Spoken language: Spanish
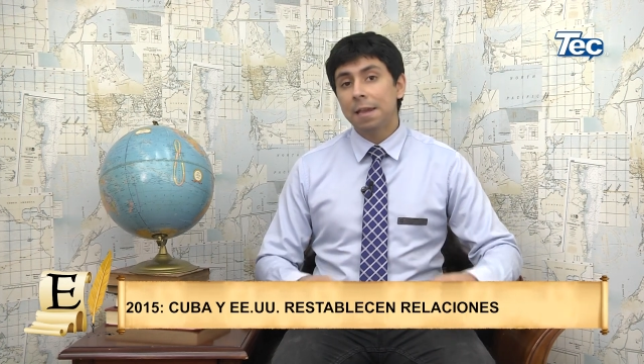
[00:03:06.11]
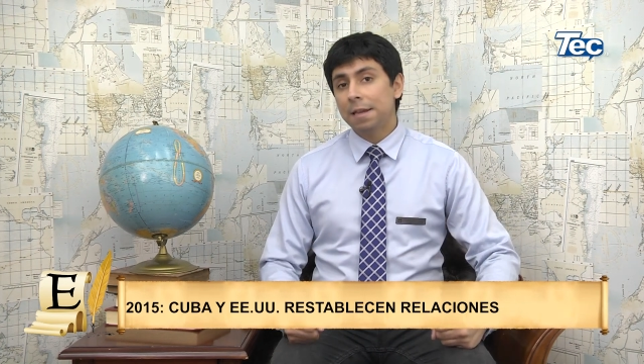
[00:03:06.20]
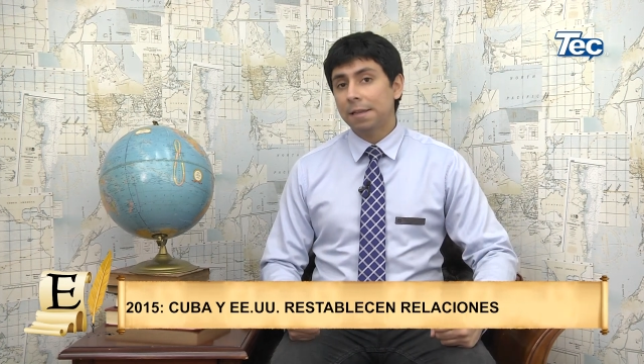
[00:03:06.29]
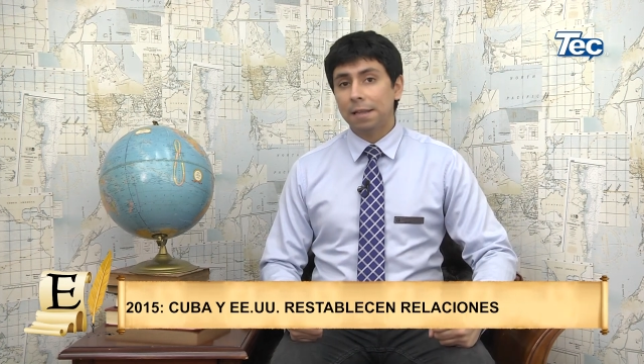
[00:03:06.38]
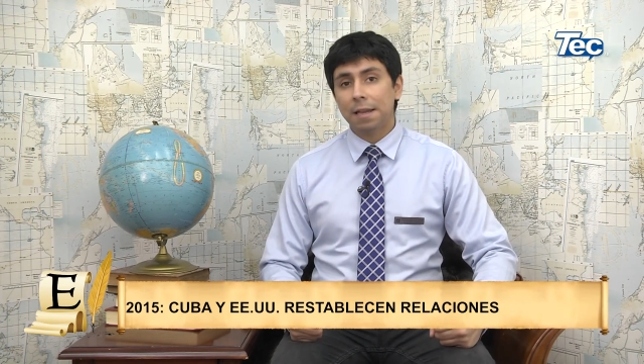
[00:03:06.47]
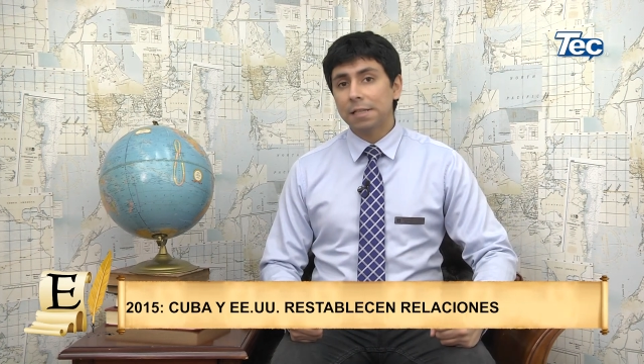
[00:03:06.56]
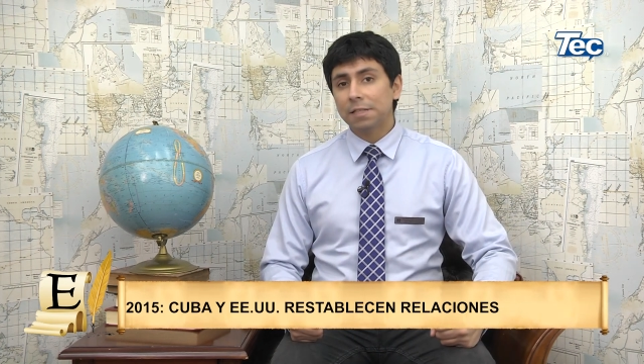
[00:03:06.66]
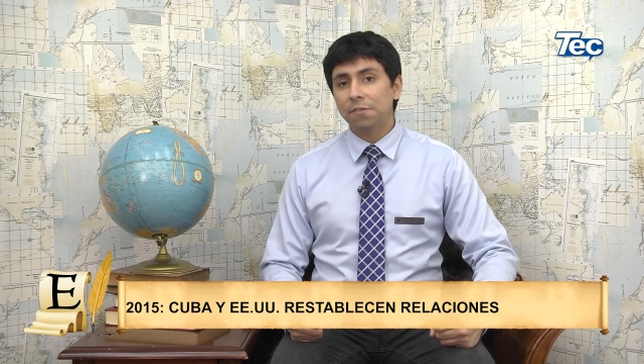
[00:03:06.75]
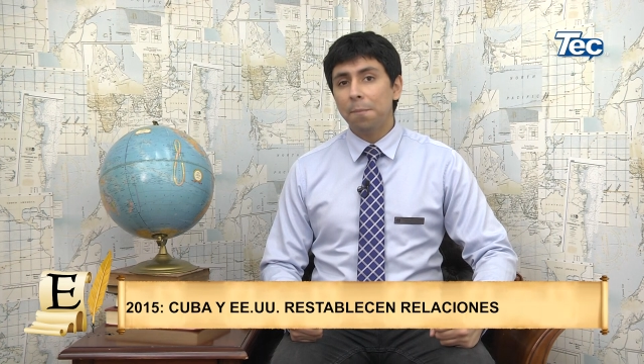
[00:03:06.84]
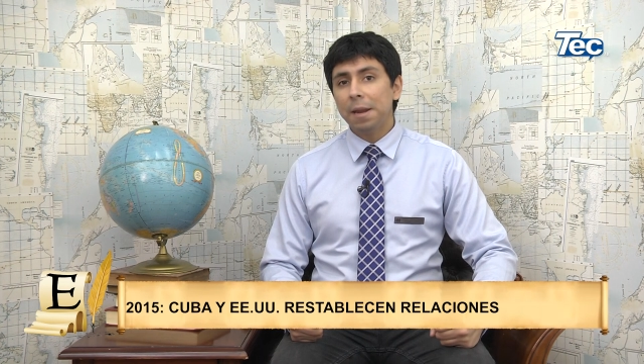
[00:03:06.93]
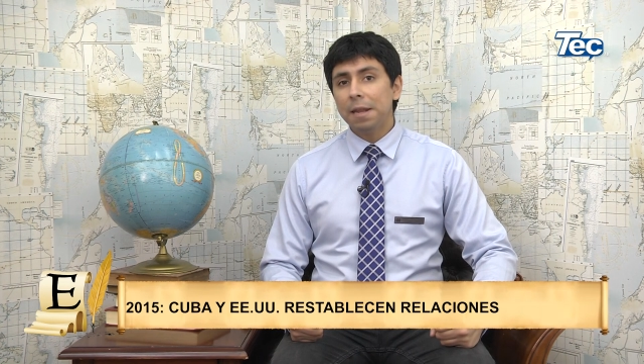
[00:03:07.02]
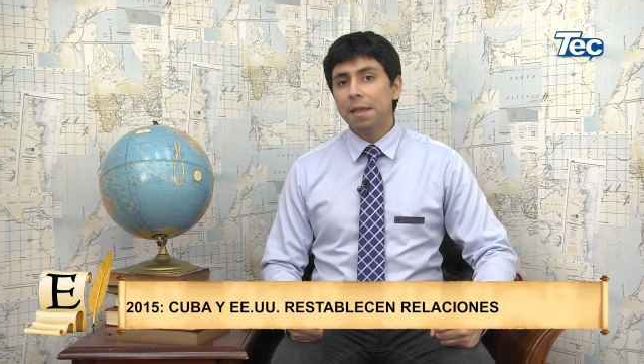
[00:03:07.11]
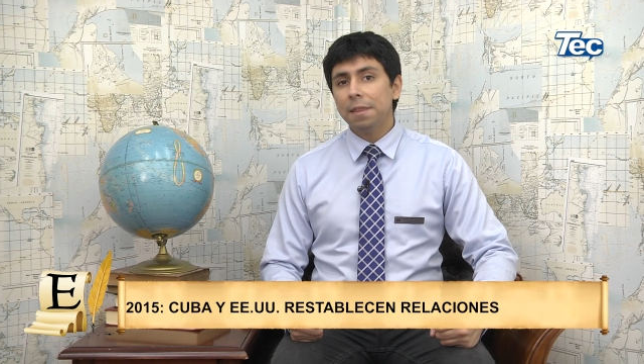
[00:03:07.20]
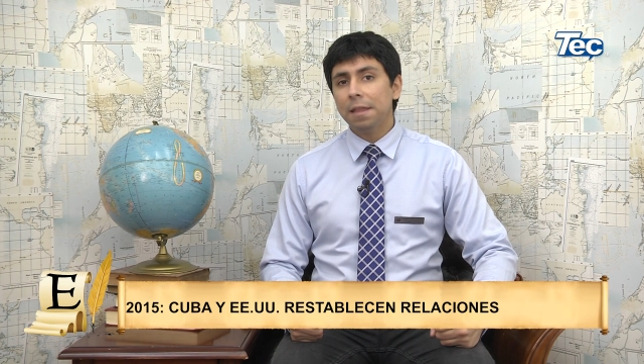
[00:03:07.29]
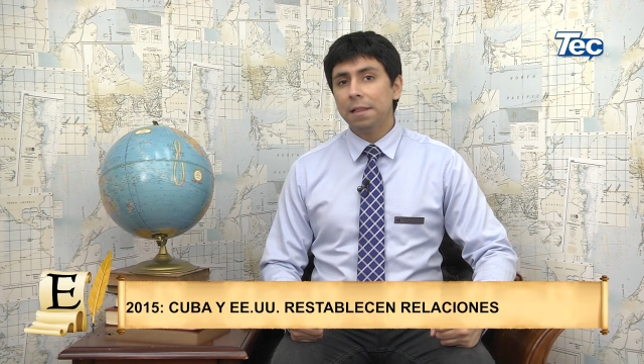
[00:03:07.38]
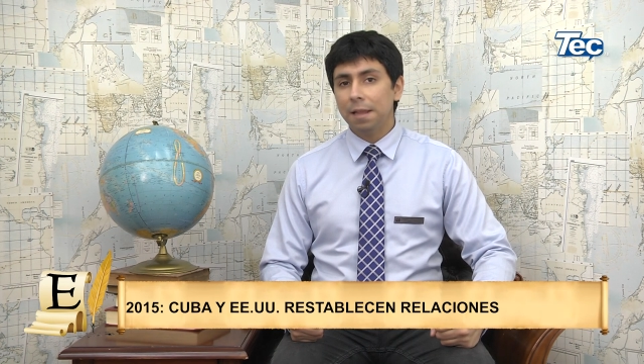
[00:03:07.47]
Y hasta aquí las
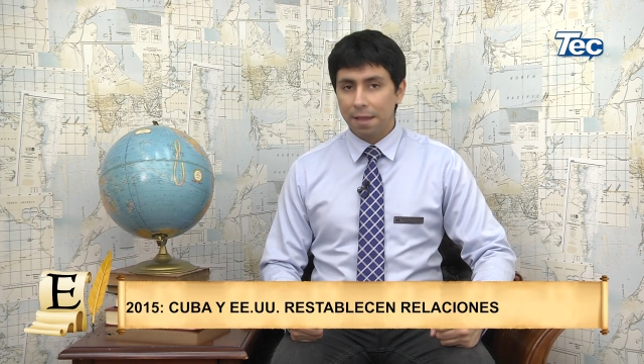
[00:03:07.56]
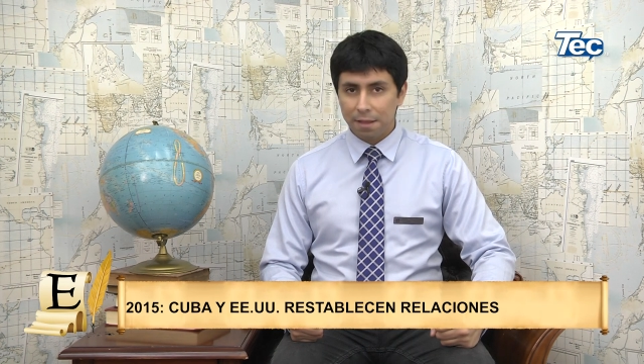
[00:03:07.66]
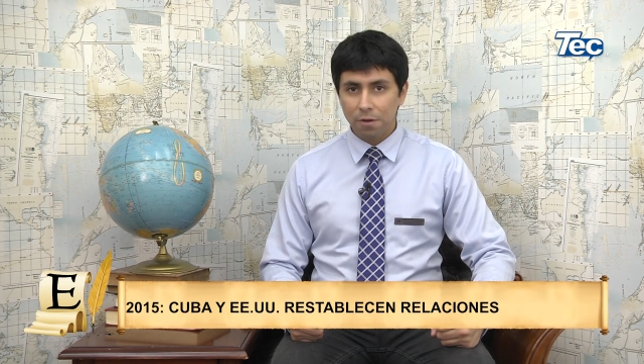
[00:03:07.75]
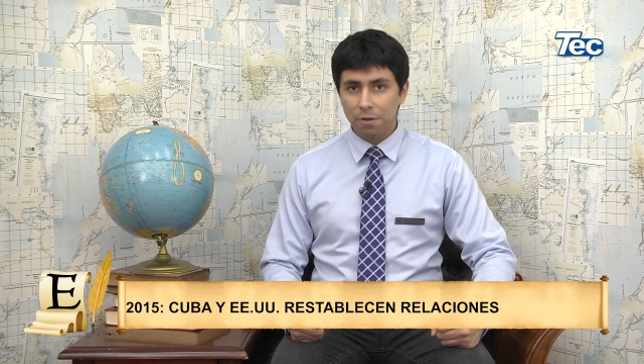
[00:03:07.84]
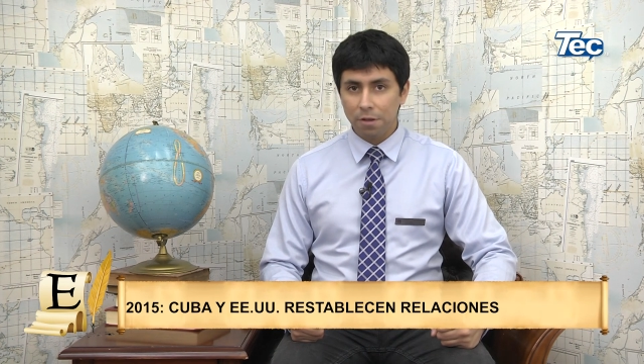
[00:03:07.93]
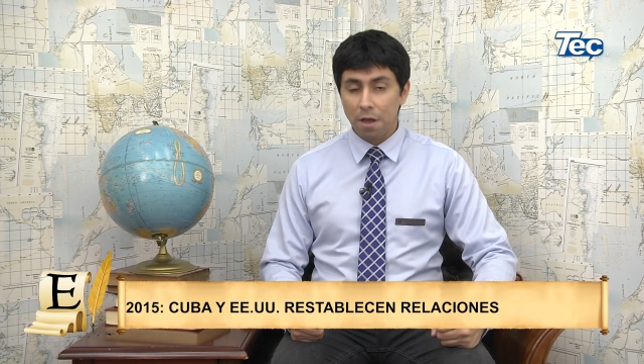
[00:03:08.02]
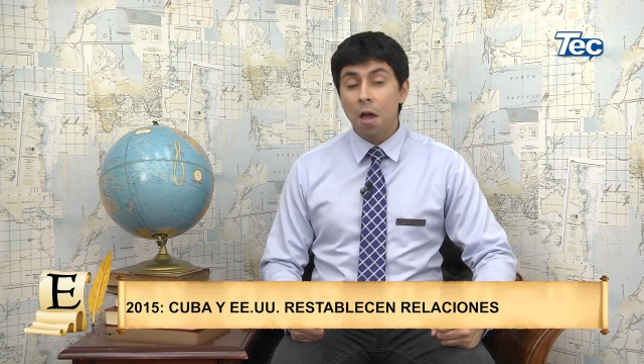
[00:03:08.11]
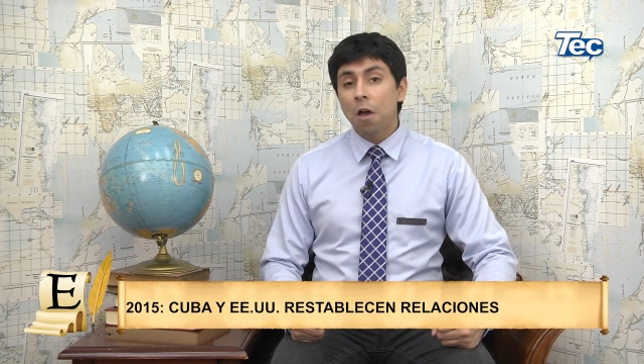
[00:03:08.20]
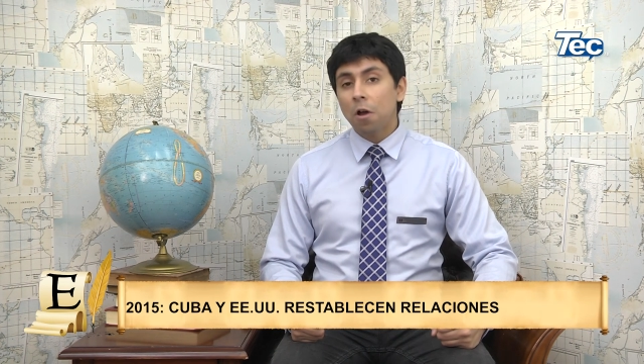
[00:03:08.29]
efemerías del día de hoy.